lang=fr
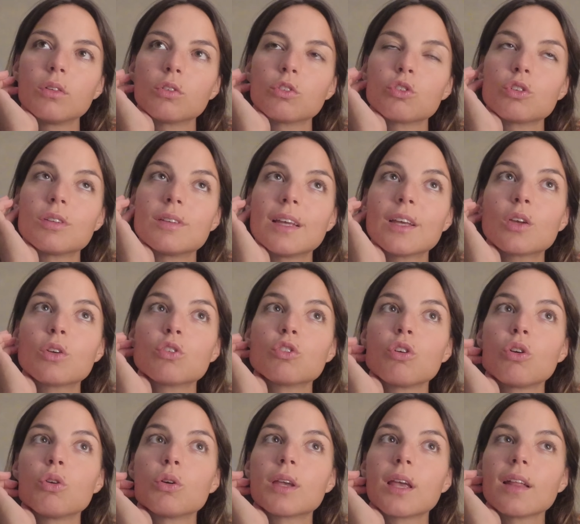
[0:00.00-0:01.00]
Donc, je sais que,
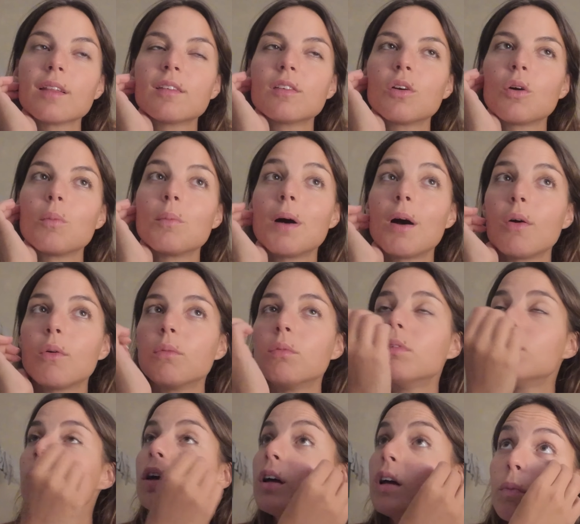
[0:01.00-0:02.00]
genre, le cardigan marron,
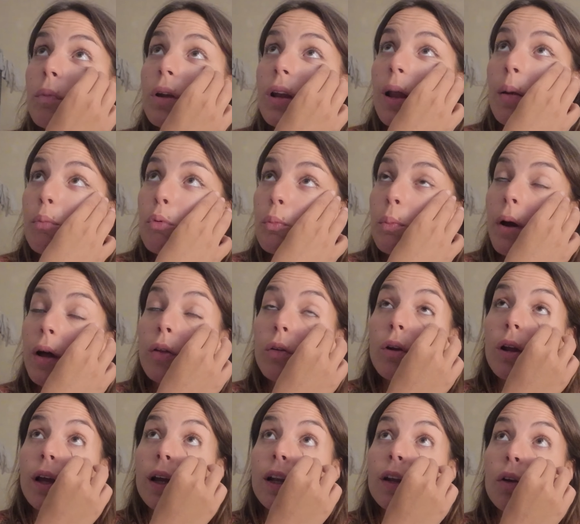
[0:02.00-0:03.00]
la plupart de
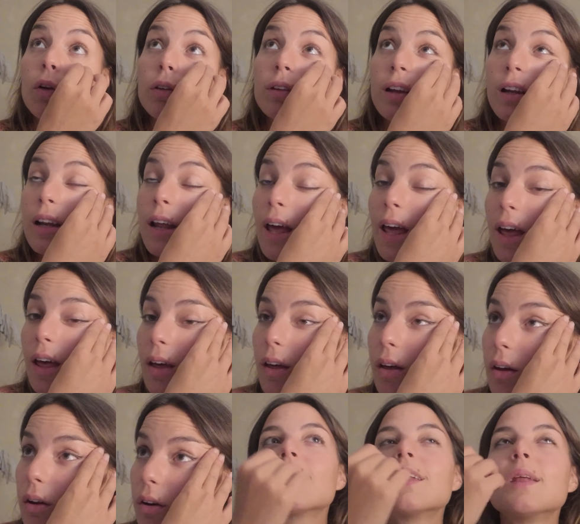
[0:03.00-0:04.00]
la clientèle,
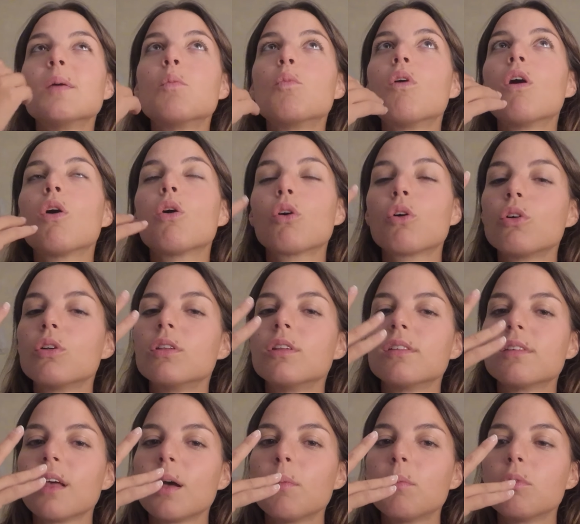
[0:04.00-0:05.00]
ce qu'il est moins
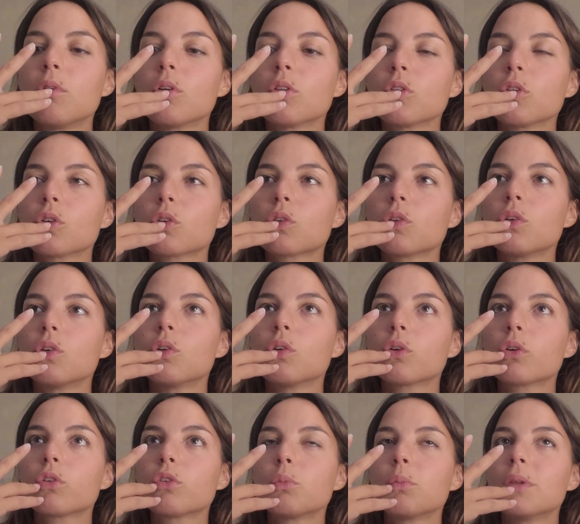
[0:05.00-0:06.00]
reconnaissable en tant que
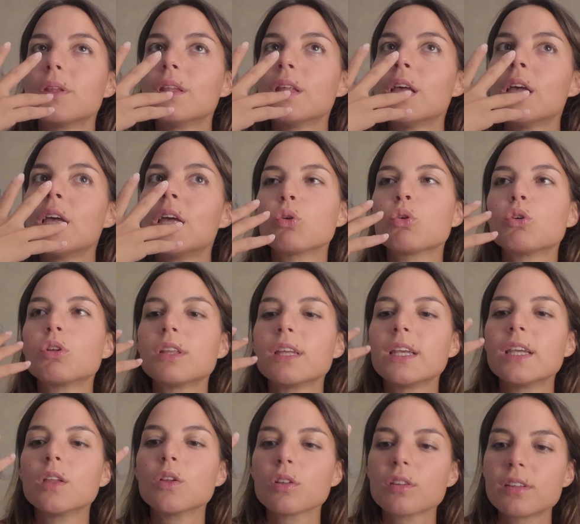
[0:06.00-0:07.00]
Rusmin, genre le côté
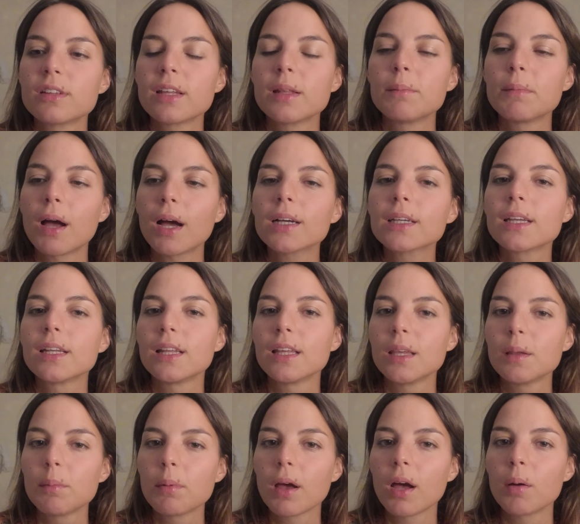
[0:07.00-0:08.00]
identité de marque, il est
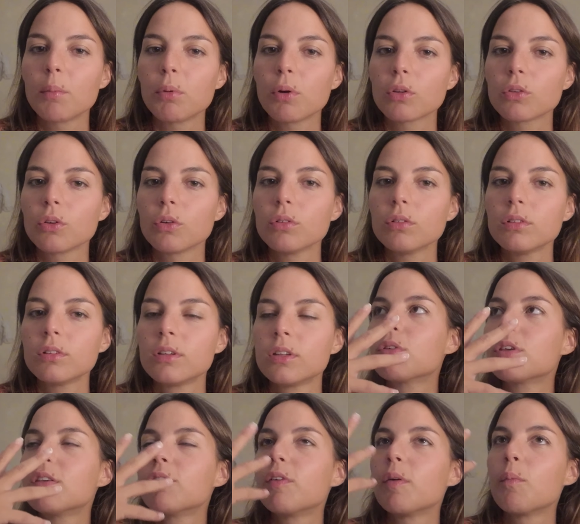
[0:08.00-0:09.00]
hyper important. Et vu
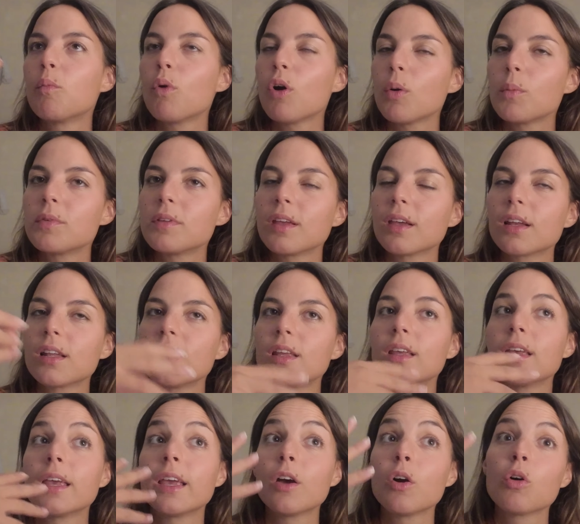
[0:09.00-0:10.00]
qu'il fait moins
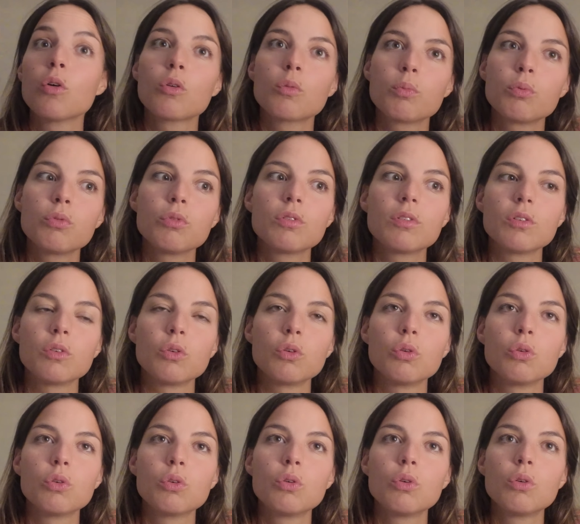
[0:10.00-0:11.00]
upcycling et en plus le
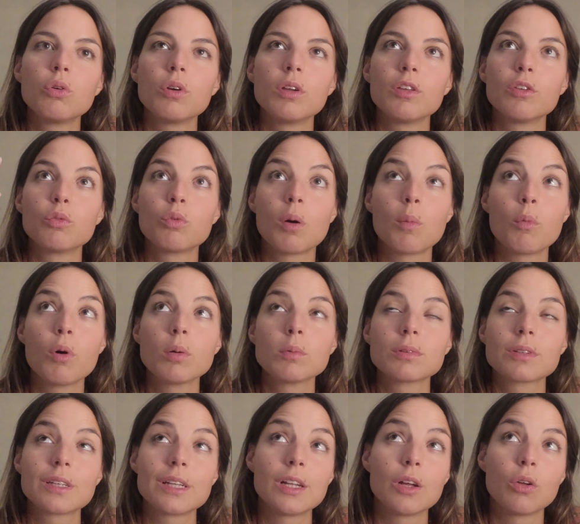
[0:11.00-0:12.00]
logo, il se voit moins
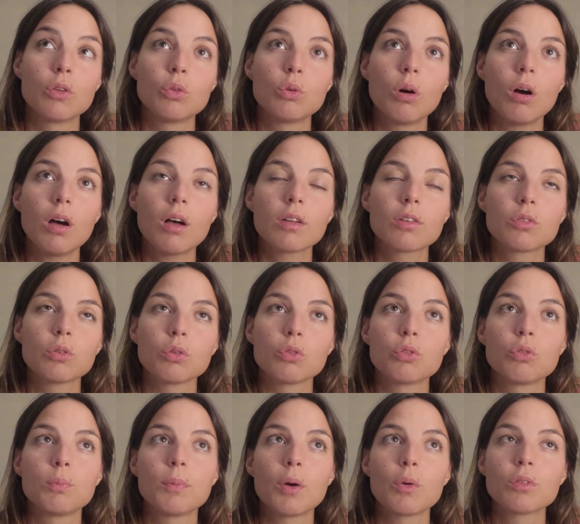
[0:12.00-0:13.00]
parce qu'il est en noir, sur
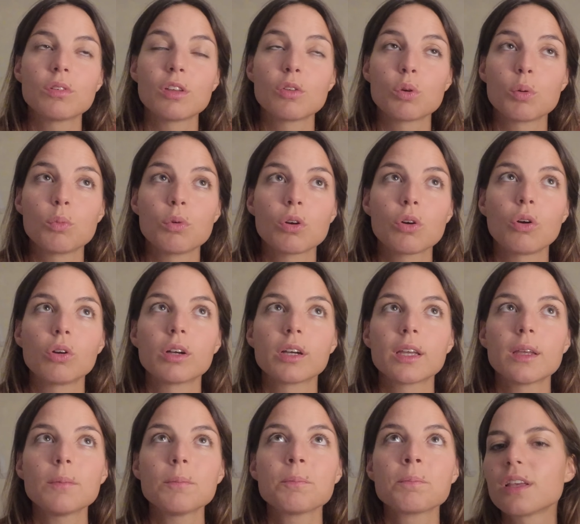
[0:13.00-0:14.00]
du marron, ça se voit moins qu'en
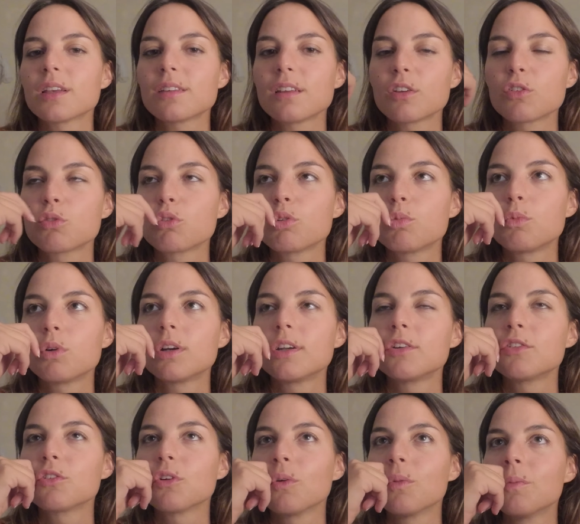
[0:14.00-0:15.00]
gris, je sais que ça chauffe moins
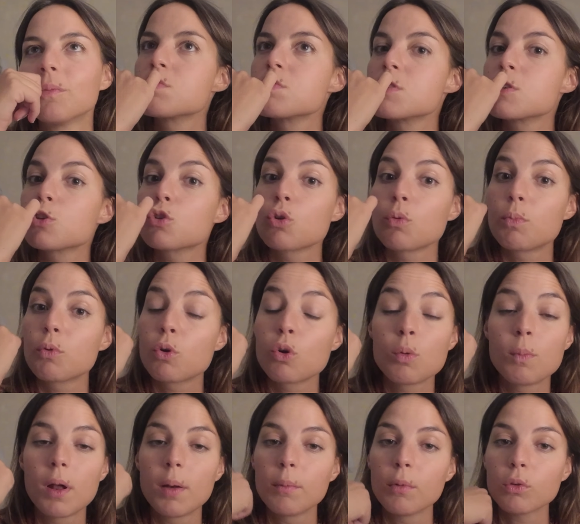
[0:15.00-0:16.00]
les gens. Que
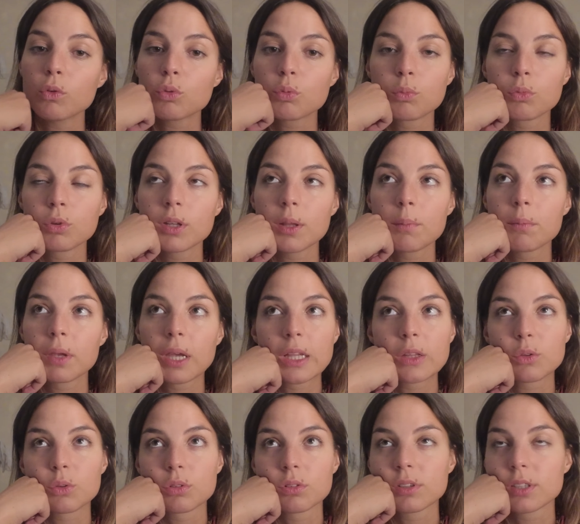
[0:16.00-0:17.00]
globalement, tout le monde aime bien
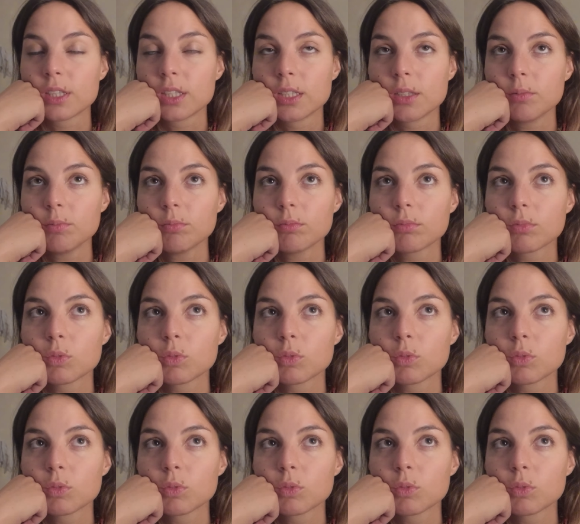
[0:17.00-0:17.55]
être conseillé.